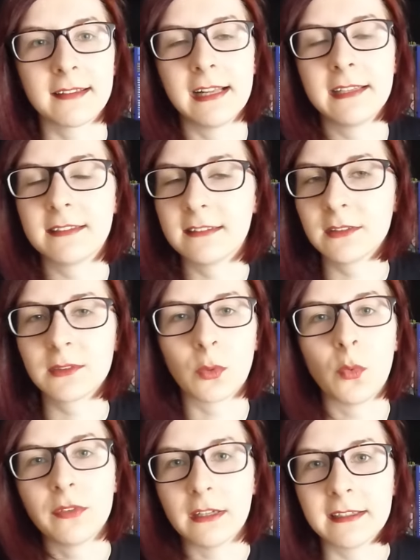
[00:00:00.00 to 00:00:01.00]
ist halt ein
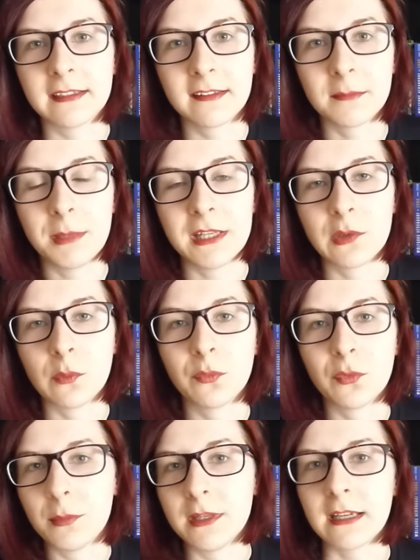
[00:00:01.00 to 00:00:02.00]
großartiges Medium
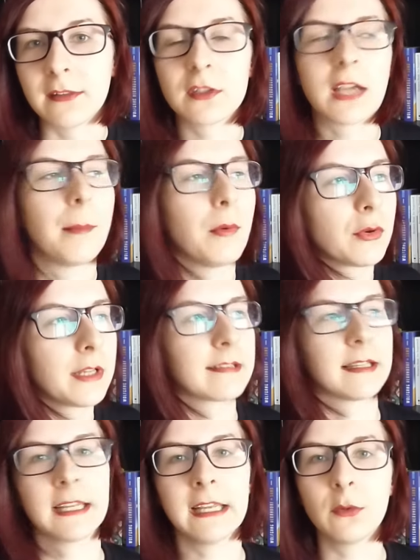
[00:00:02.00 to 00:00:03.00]
für mich. Also ich habe auch nichts
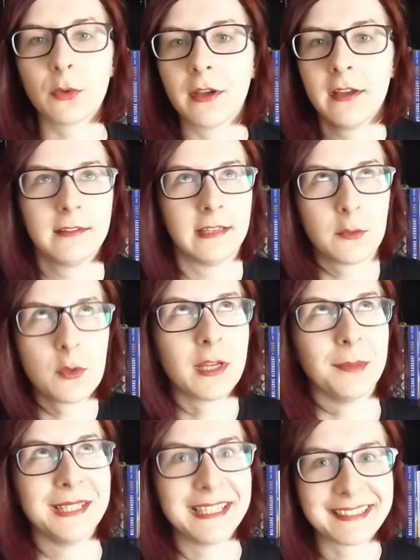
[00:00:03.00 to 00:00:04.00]
dagegen oder natürlich
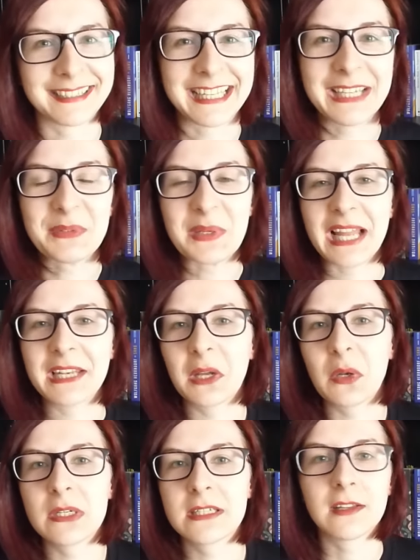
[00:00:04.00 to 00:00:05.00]
habe ich nichts dagegen, wenn andere
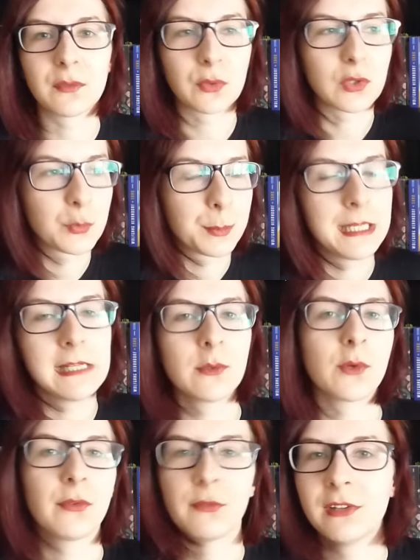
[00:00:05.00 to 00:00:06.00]
Leute das von Spielen
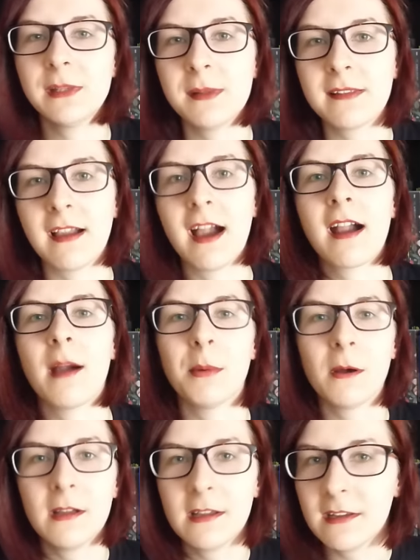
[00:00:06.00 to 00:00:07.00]
oder von Filmen sagen,
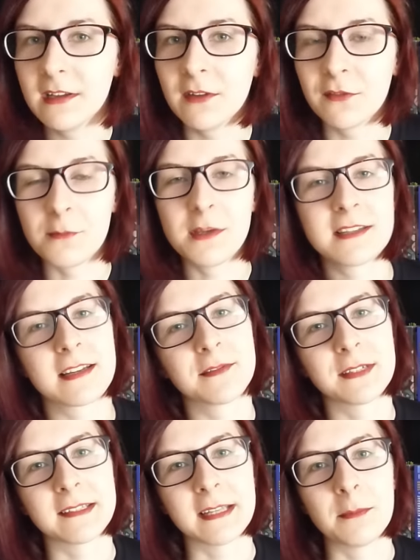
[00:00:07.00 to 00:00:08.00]
aber für mich
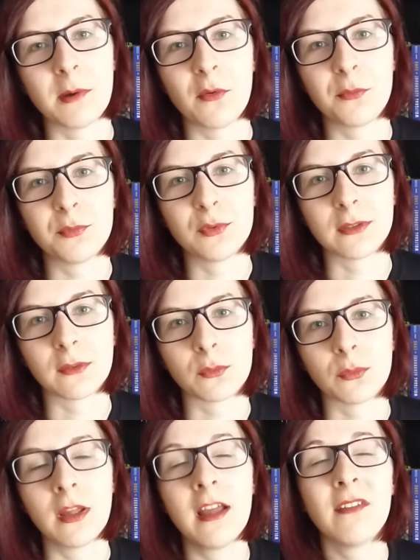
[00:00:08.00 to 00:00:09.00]
trifft das eben auf Bücher
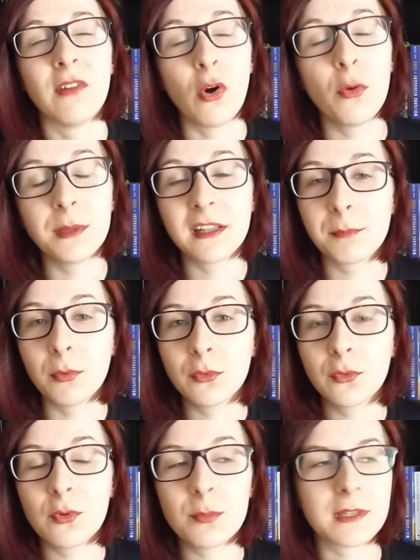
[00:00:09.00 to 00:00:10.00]
zu. Warum jetzt
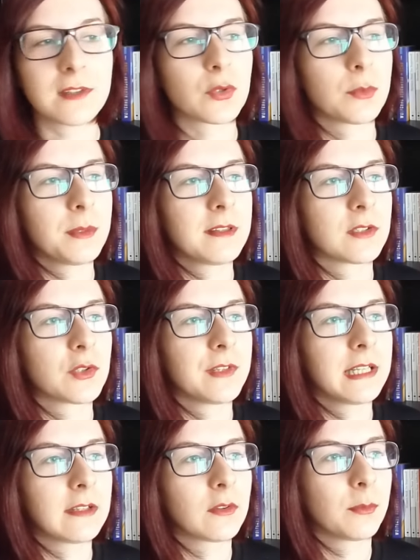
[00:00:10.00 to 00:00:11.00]
Booktube? Das ist schon ein bisschen
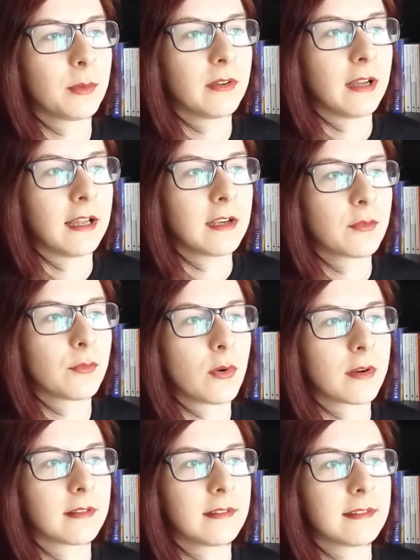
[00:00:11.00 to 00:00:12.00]
schwierig zu
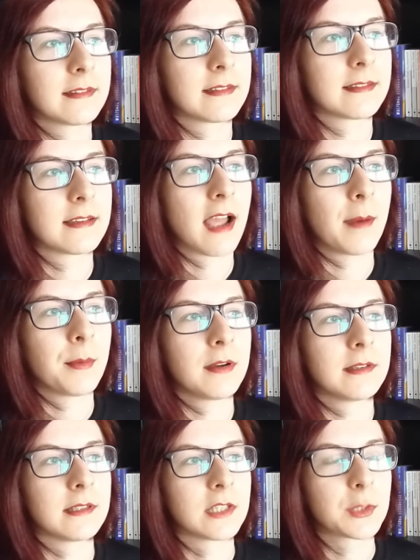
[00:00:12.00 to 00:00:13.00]
beantworten
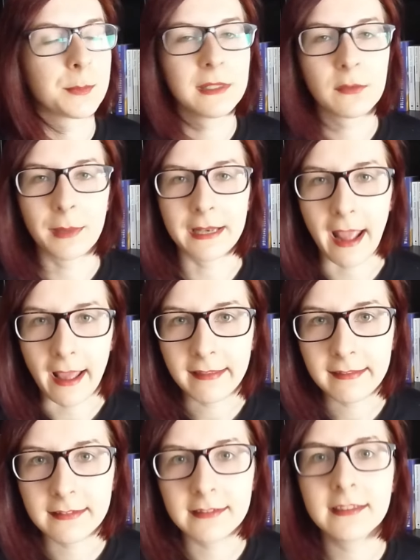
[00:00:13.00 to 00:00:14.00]
aber da spielt meine
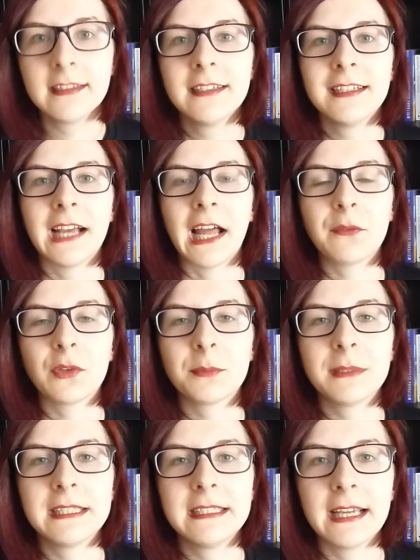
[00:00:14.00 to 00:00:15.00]
erste Antwort
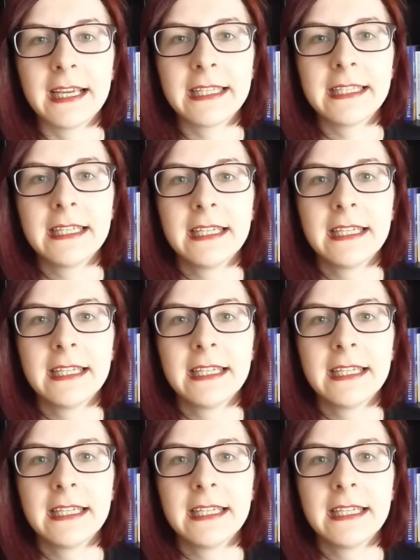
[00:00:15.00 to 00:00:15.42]
mit hinein.